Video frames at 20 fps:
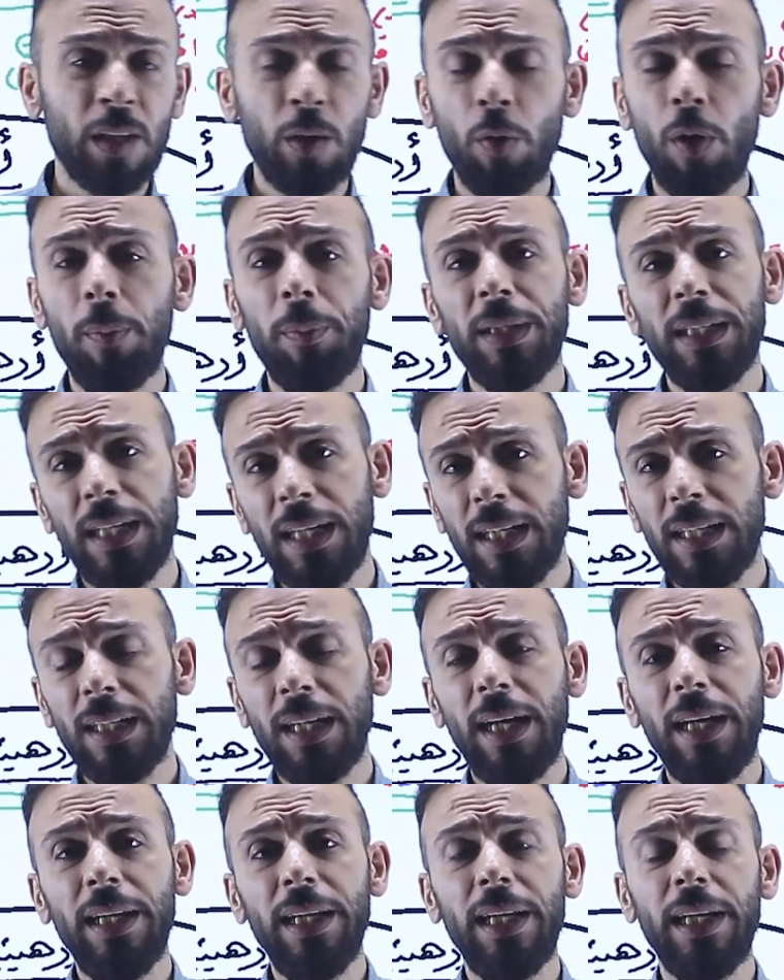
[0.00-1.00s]
وبناء
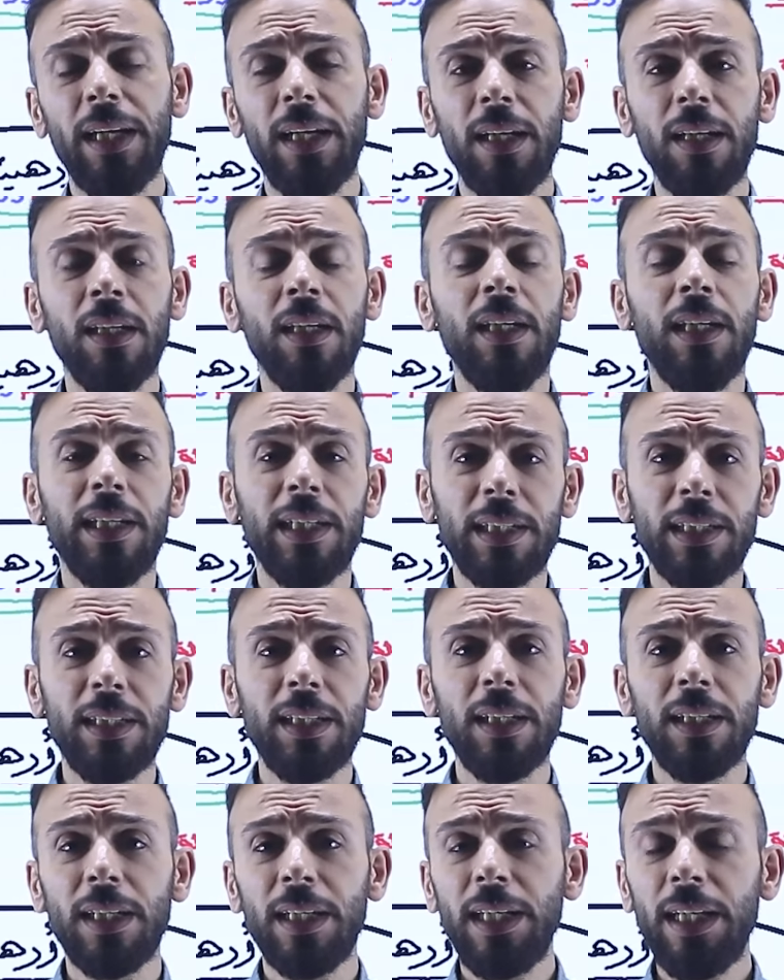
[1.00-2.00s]
عليها
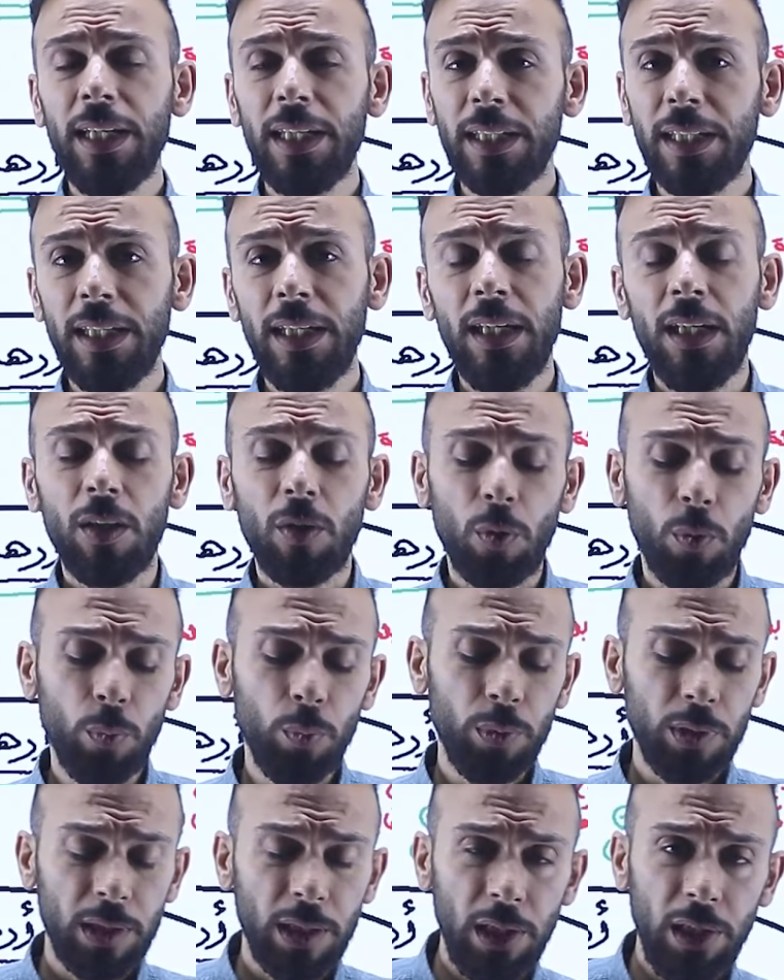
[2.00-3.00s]
قدرنا نحكي
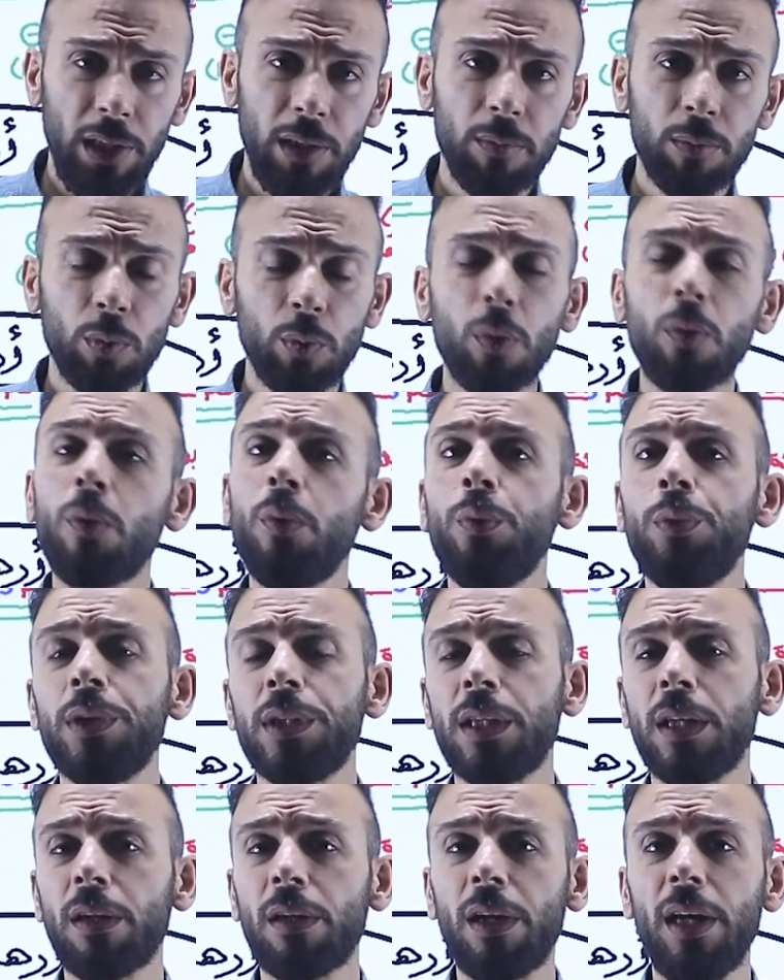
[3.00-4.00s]
قوة الحمض
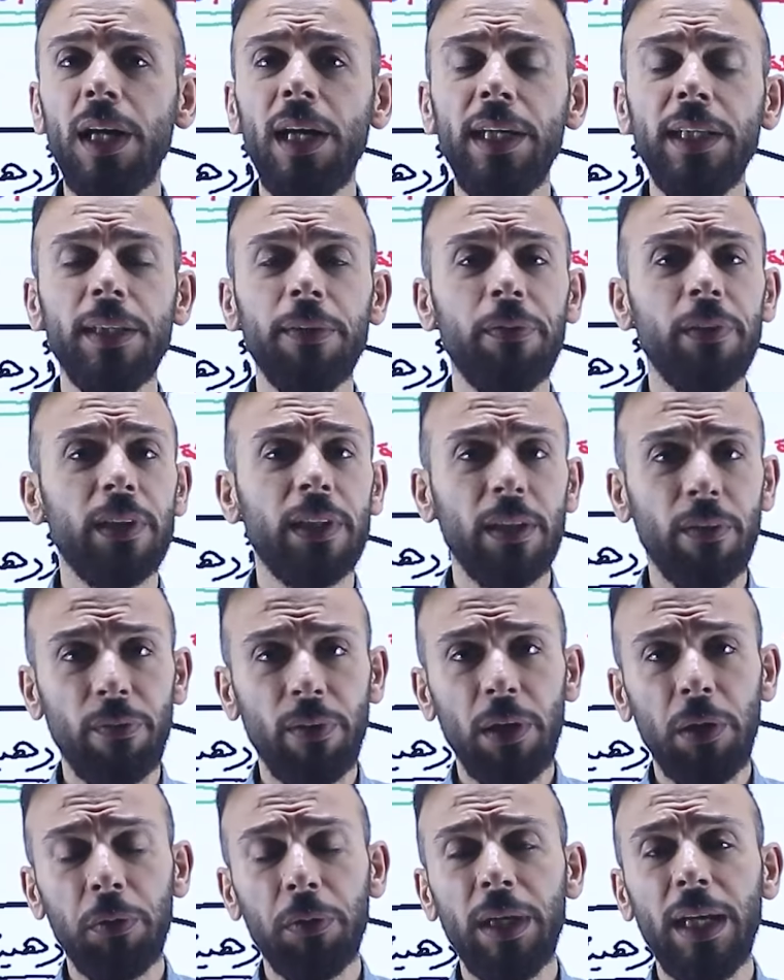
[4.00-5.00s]
وقوة القاعدة في
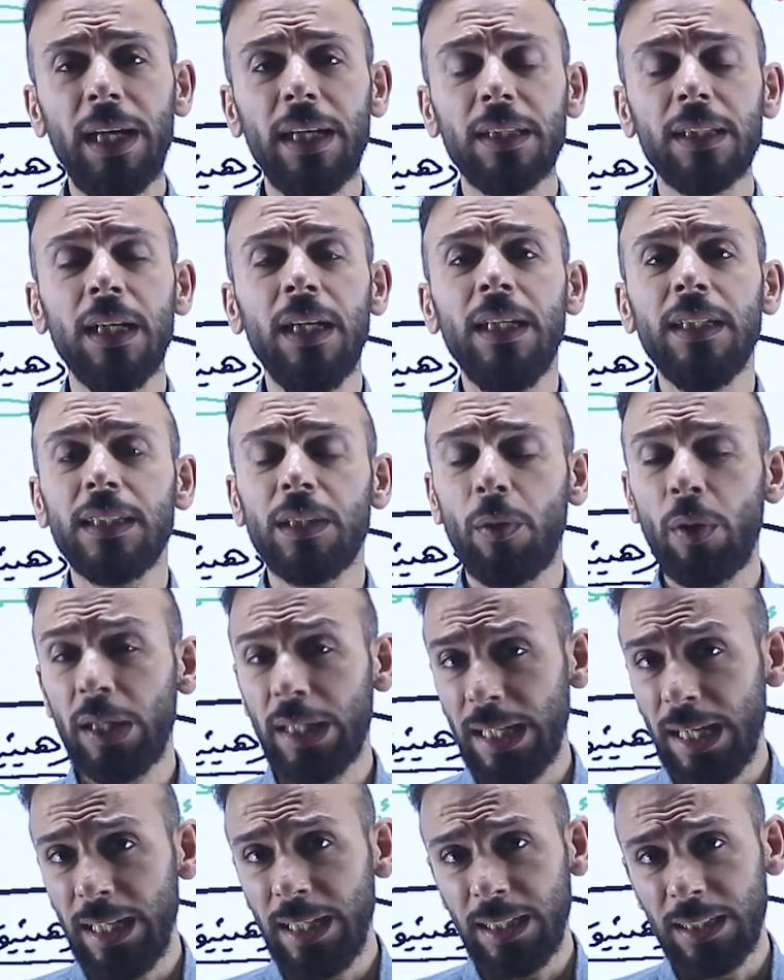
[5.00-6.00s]
التفاعلات سواء
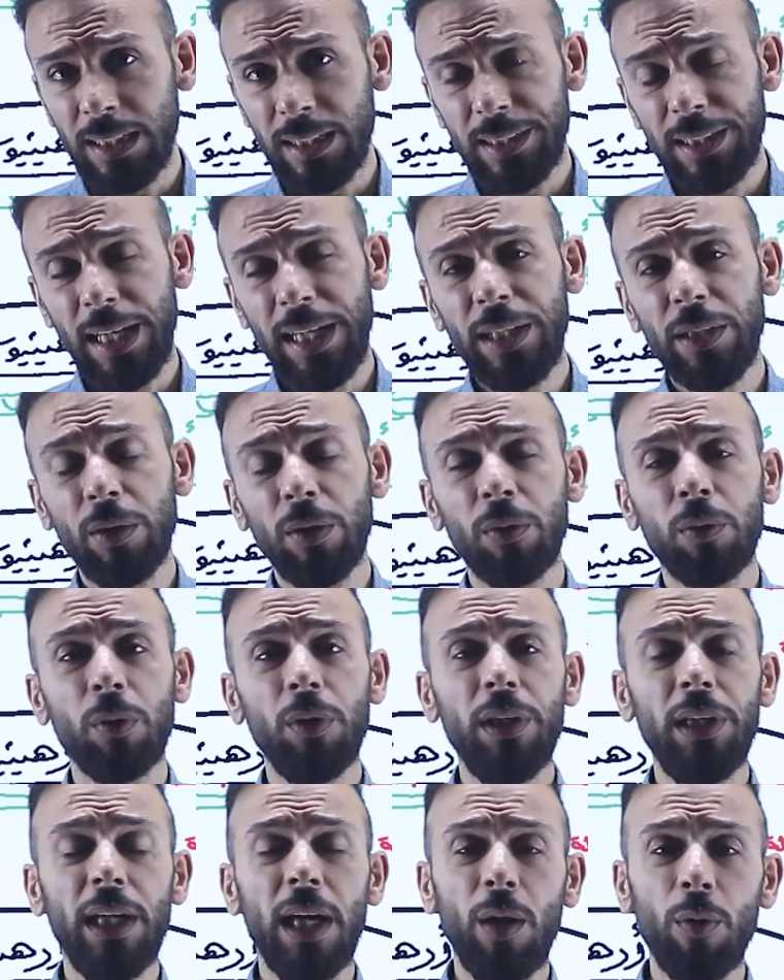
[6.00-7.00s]
كانت التأين
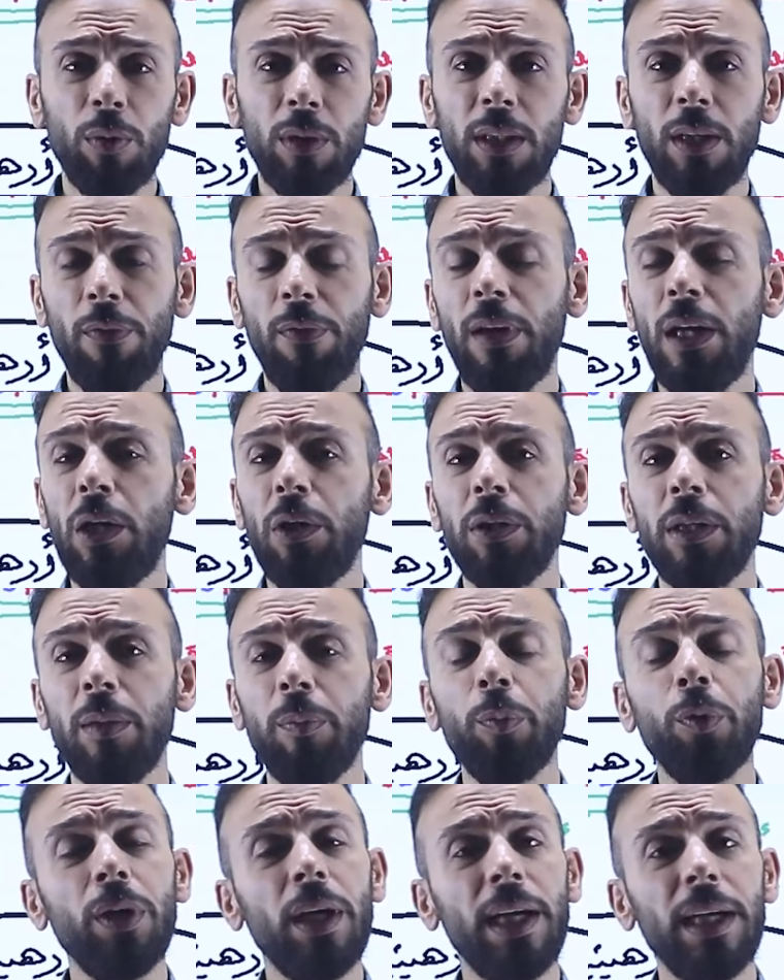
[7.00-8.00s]
الكلي أو التفاعل
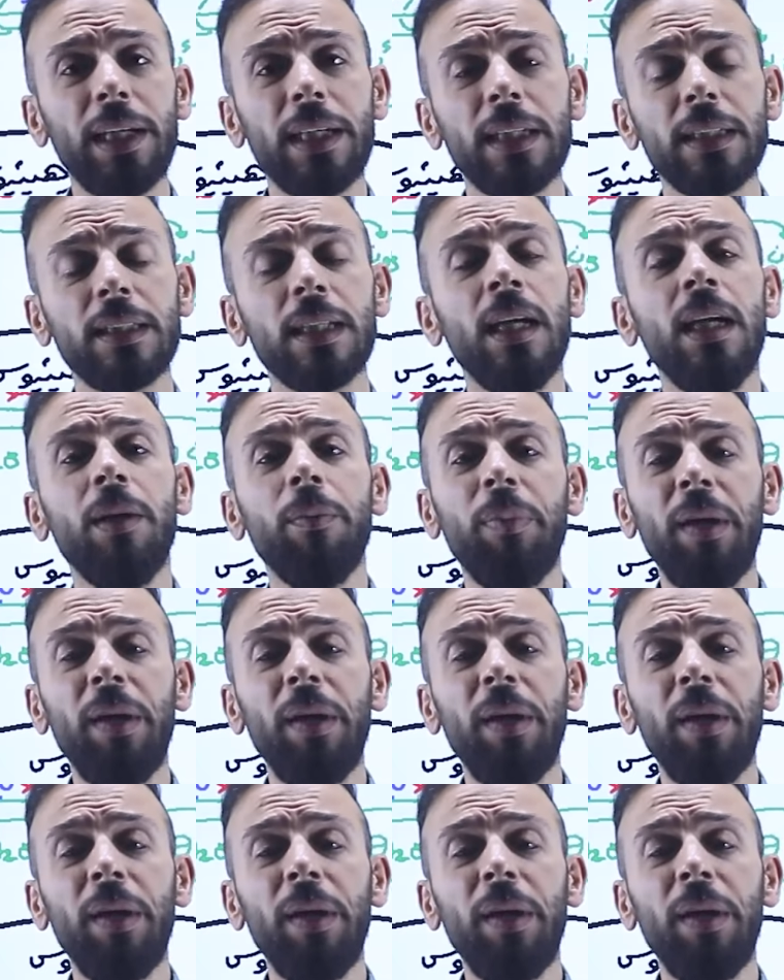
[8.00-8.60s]
المنعكس